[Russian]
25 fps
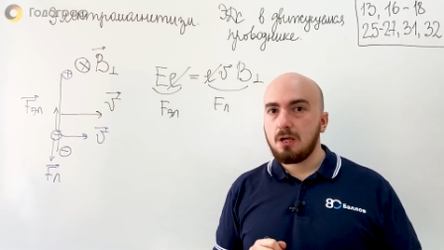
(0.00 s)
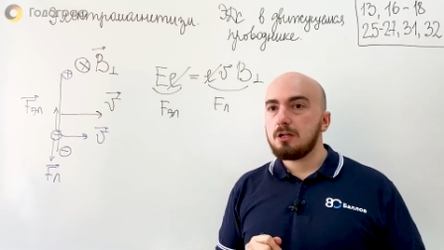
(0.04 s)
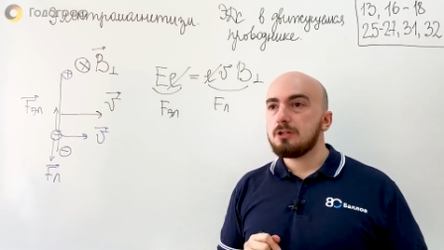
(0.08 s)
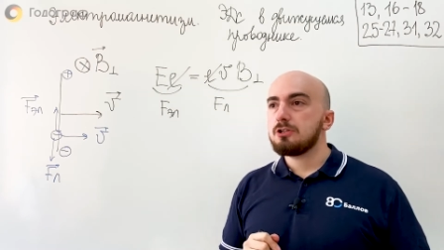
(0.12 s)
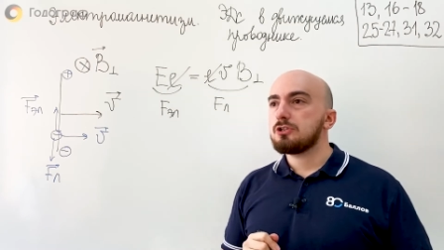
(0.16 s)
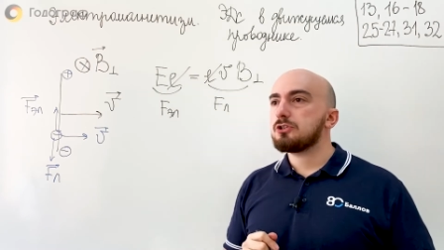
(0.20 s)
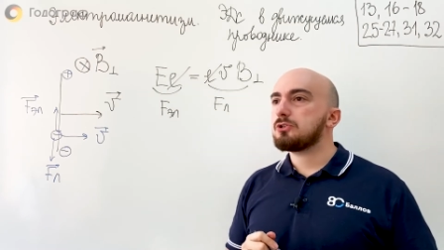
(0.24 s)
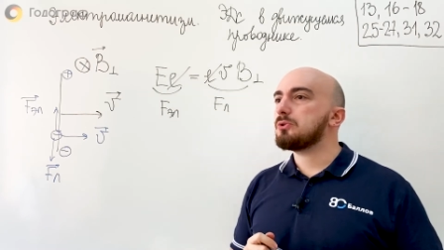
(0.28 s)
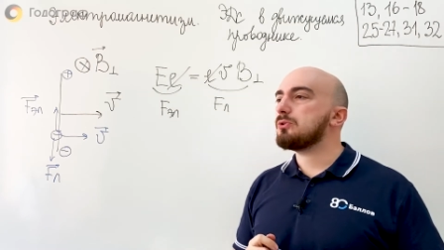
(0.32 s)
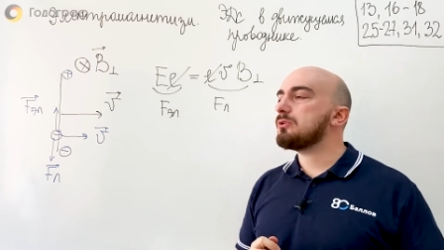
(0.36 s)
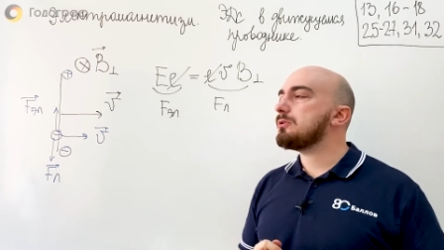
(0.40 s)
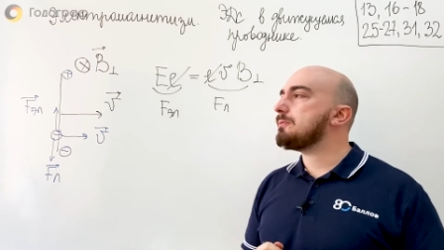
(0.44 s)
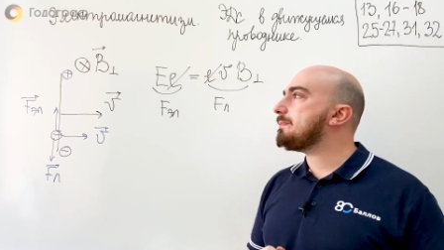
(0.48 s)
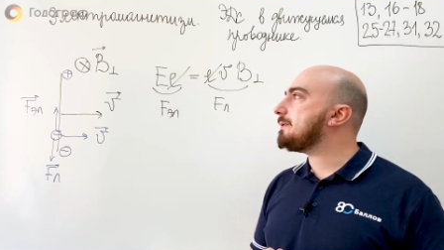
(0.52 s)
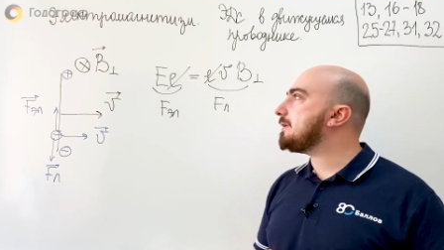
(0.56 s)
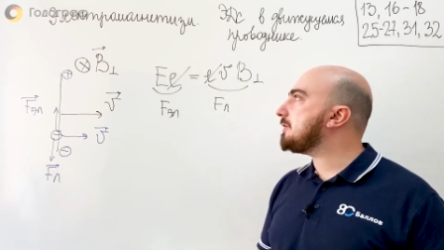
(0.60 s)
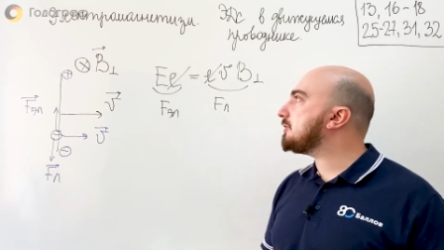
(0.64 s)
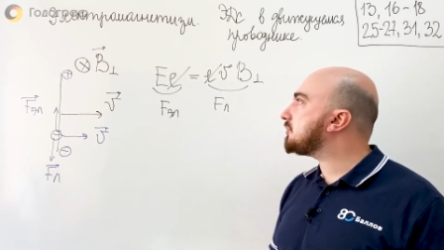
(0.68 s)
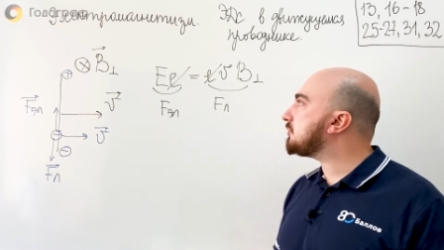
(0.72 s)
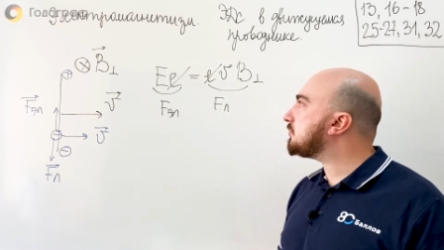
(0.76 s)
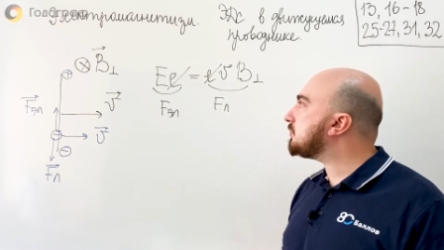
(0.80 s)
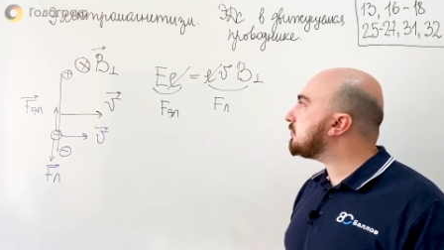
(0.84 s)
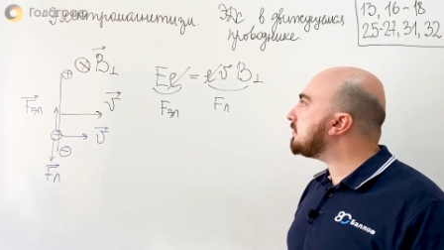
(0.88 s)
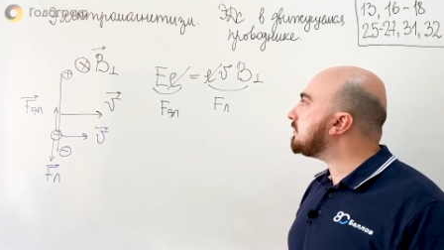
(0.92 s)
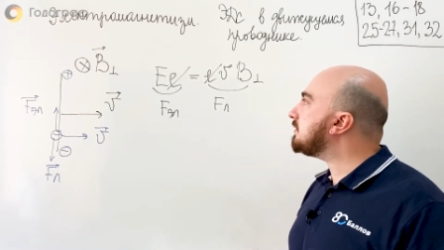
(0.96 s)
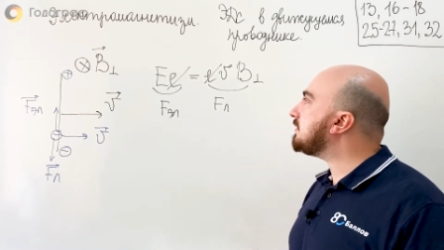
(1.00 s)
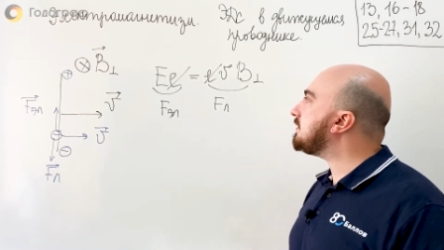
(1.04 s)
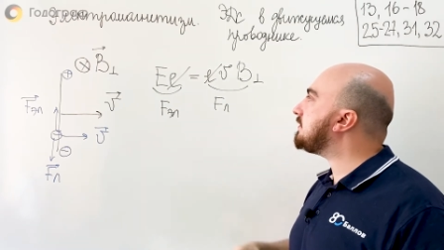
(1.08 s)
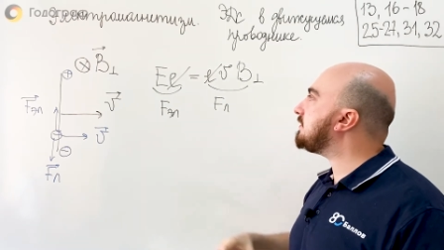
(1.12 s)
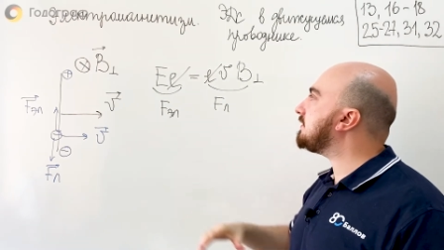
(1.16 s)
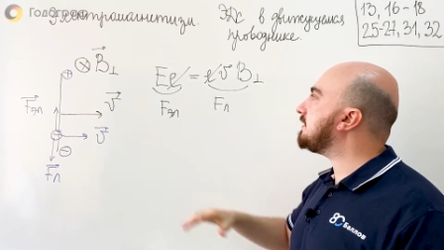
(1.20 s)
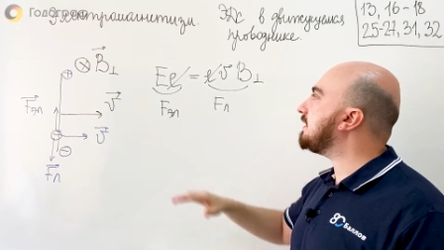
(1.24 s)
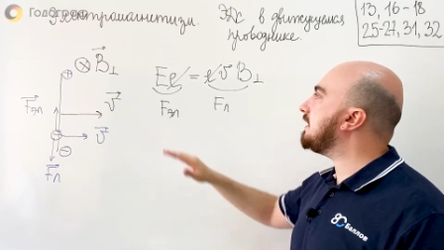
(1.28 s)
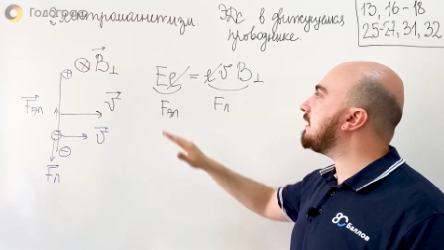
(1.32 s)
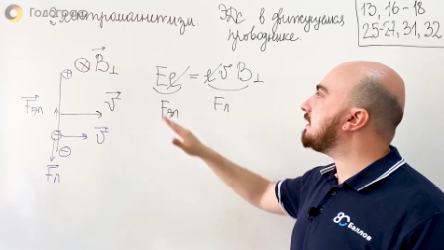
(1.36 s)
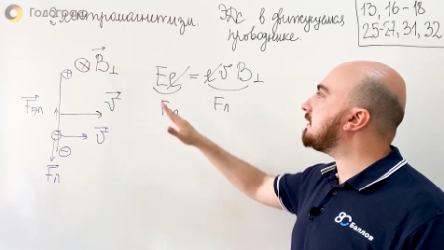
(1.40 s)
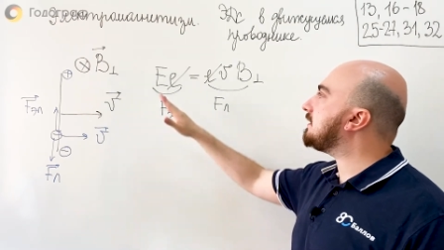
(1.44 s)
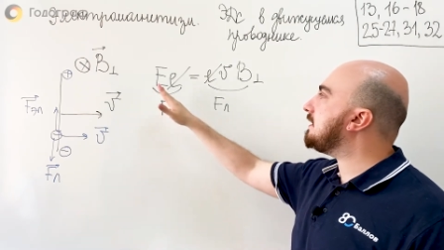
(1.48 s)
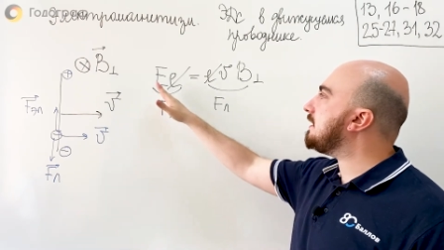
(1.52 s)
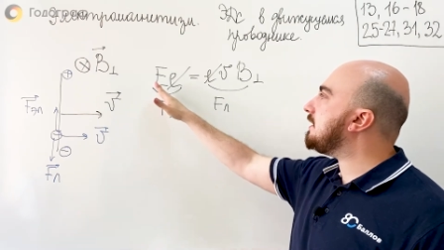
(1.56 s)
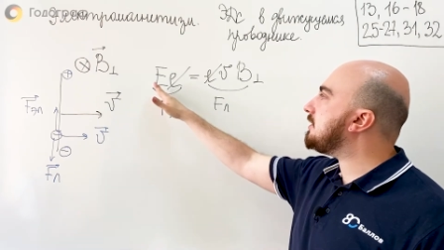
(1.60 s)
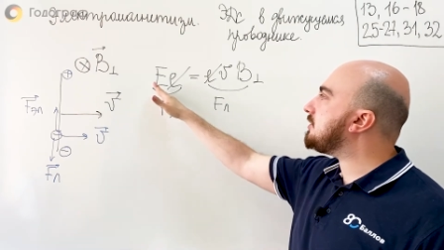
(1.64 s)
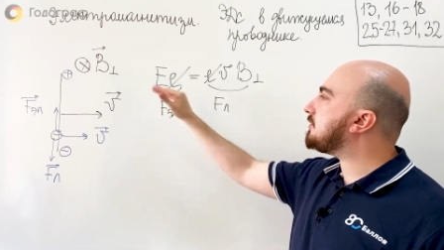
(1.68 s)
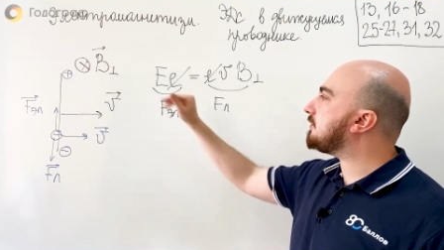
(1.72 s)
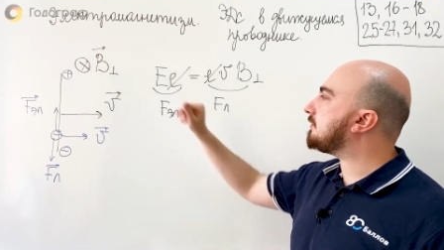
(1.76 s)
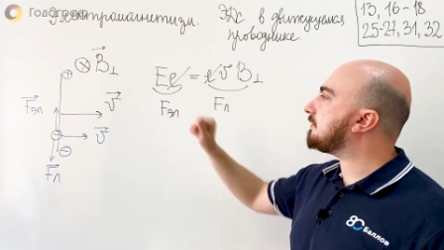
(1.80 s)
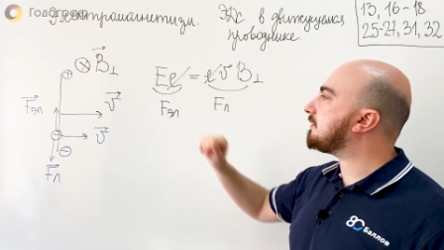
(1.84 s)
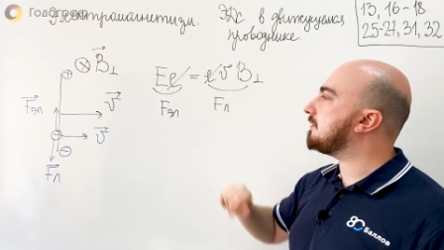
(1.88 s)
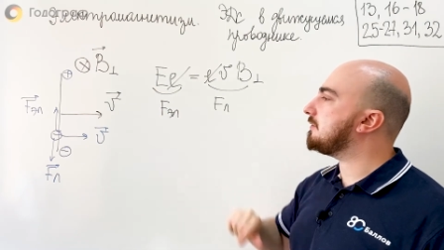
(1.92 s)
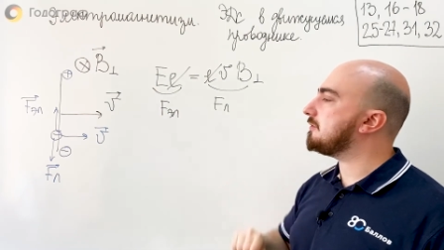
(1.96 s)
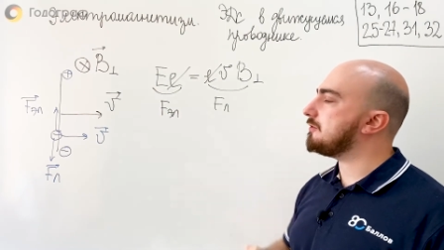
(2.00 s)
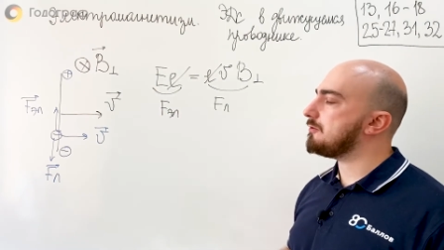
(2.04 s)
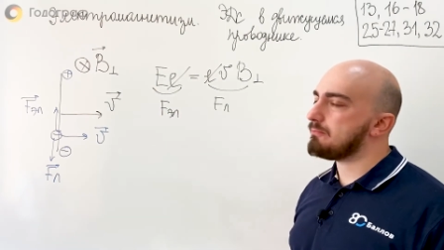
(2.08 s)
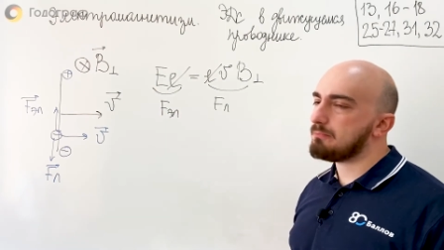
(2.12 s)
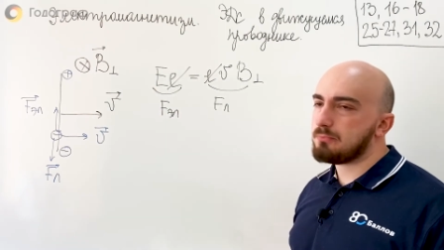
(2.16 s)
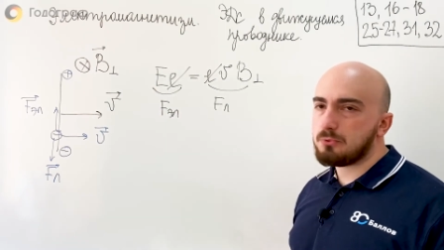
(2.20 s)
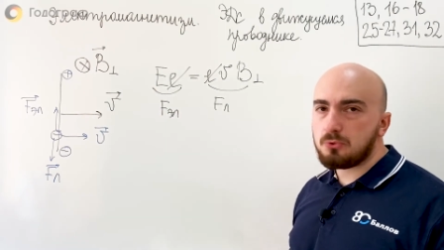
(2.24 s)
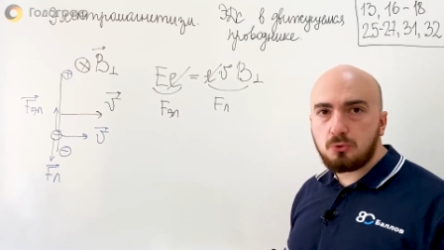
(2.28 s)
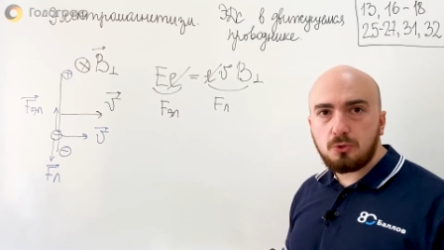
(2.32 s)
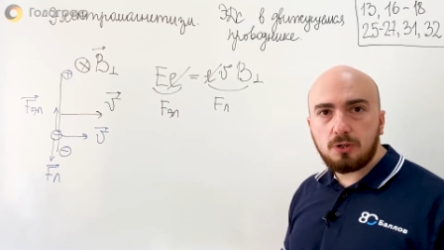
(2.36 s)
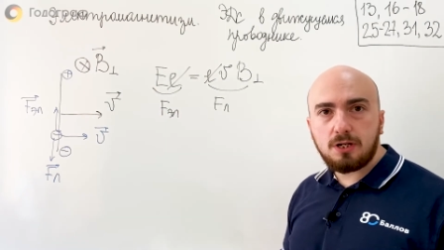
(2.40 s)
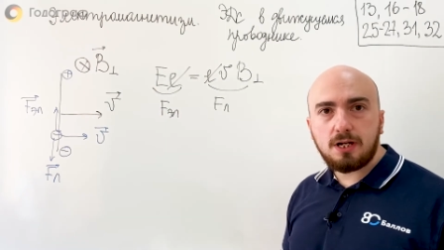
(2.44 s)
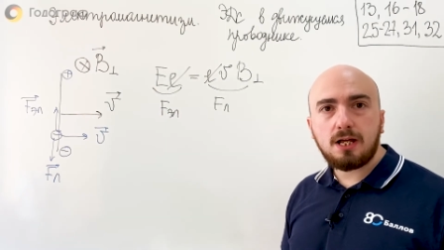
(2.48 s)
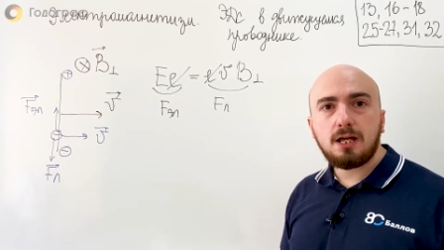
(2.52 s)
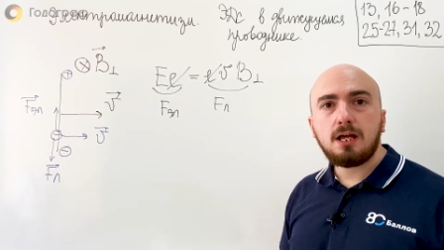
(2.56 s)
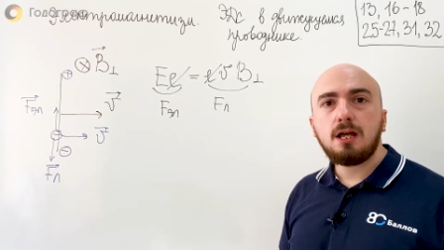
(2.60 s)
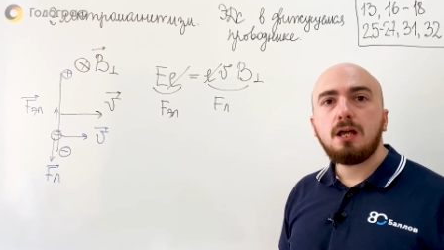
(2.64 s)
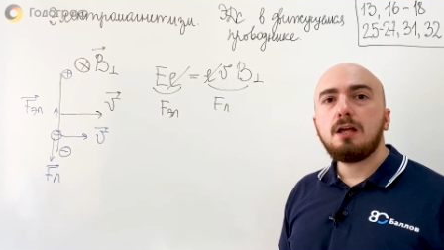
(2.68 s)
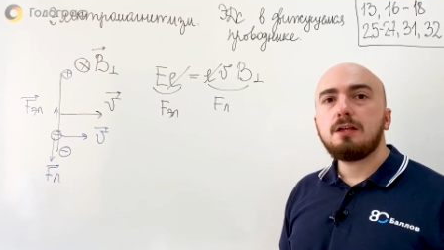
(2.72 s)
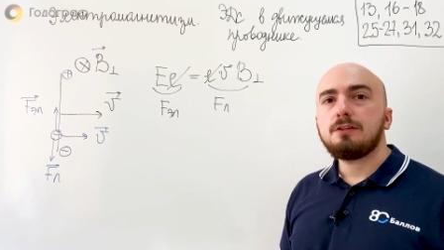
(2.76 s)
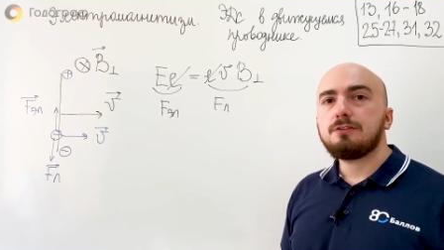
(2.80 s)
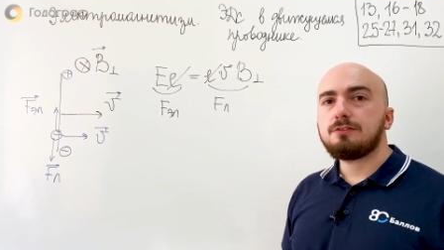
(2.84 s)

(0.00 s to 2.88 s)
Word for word: что напряженность электрического поля